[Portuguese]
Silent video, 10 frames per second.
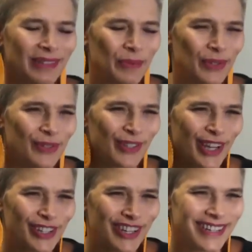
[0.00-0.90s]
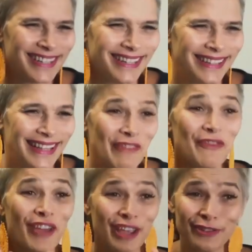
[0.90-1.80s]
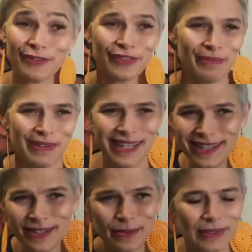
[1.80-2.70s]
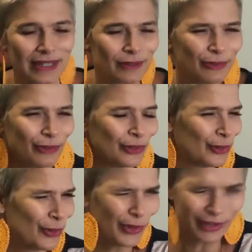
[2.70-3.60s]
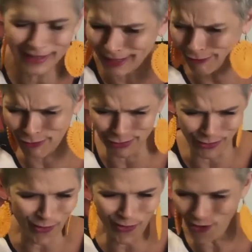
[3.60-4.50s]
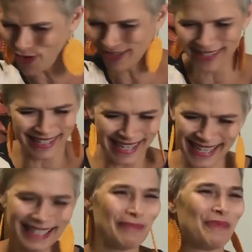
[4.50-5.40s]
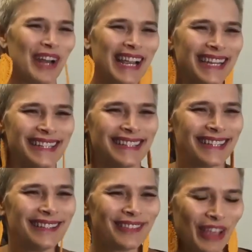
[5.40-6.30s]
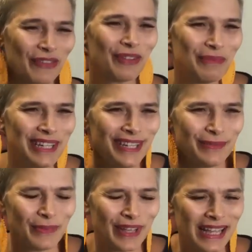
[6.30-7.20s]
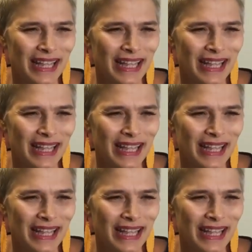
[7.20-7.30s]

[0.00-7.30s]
Por isso que a gente defende o feminismo, né? Com toda coisa horrorosa que anda por aqui dizendo que é feminismo.